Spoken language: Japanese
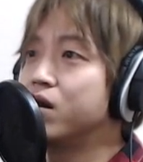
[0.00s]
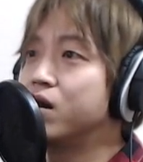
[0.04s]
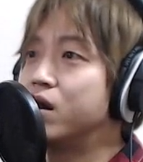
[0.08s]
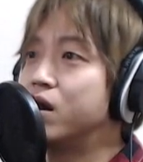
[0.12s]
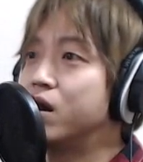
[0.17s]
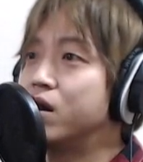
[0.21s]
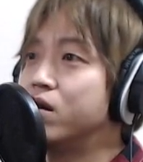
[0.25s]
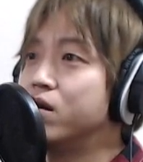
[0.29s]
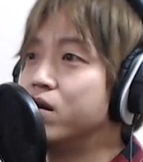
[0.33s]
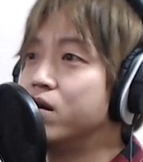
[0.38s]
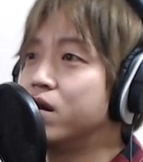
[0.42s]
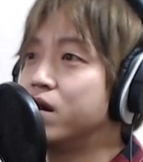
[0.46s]

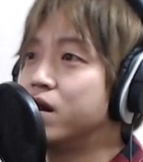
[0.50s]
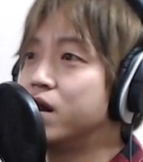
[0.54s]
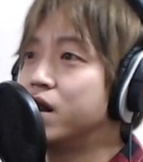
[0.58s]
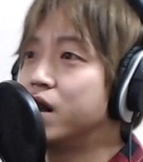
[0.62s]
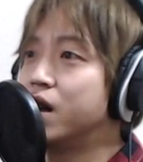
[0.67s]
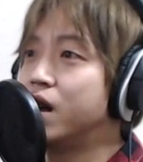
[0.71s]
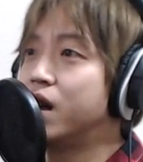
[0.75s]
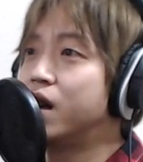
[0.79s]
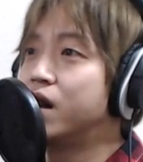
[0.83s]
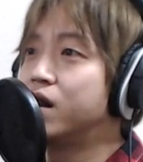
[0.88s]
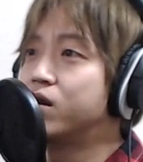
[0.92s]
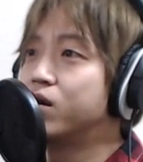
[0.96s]
ていう気
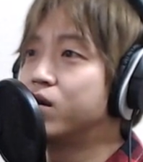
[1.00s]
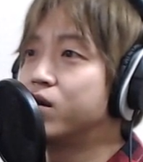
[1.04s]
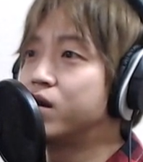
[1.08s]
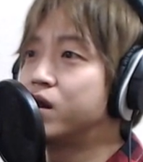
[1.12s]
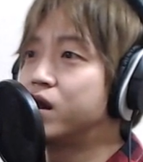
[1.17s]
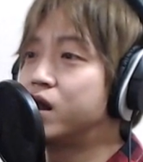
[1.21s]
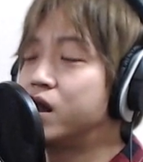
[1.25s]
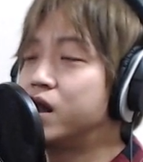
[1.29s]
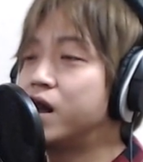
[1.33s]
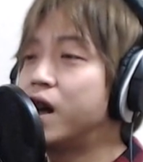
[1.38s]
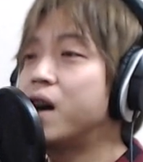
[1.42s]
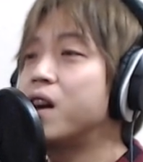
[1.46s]
がちょっと
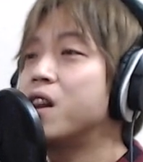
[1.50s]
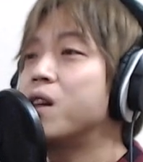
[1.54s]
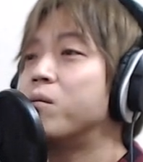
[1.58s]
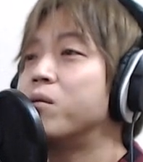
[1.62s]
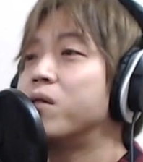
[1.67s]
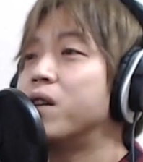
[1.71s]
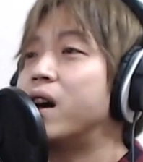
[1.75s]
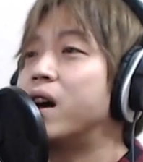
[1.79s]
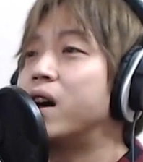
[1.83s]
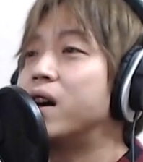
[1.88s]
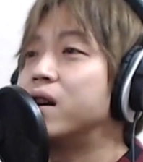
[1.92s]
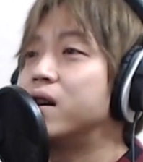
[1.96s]
しないでも
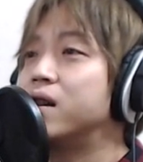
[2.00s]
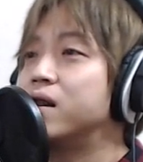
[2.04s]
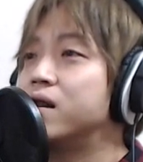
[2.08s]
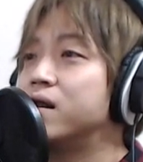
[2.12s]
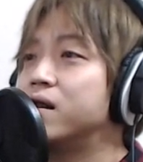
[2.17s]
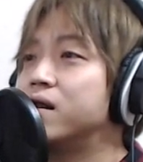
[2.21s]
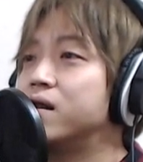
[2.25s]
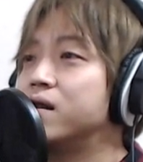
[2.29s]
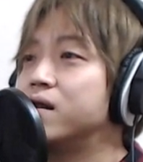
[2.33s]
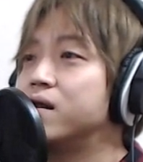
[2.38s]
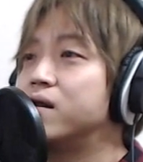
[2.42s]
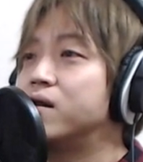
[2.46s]
な
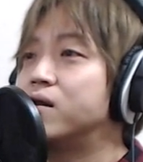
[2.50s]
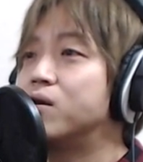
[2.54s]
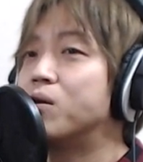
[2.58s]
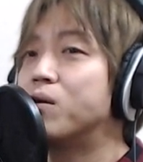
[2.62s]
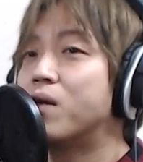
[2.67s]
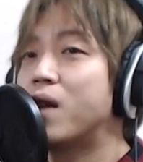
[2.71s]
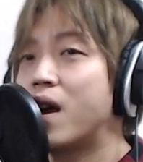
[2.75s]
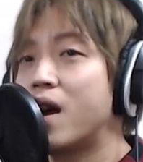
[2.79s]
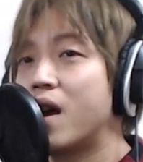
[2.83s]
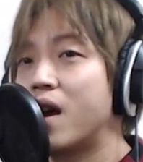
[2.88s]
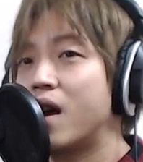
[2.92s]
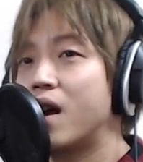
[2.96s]
いですよ
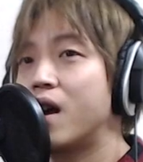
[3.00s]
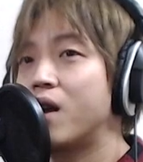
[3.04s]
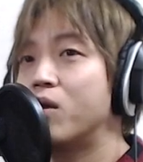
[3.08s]
ね。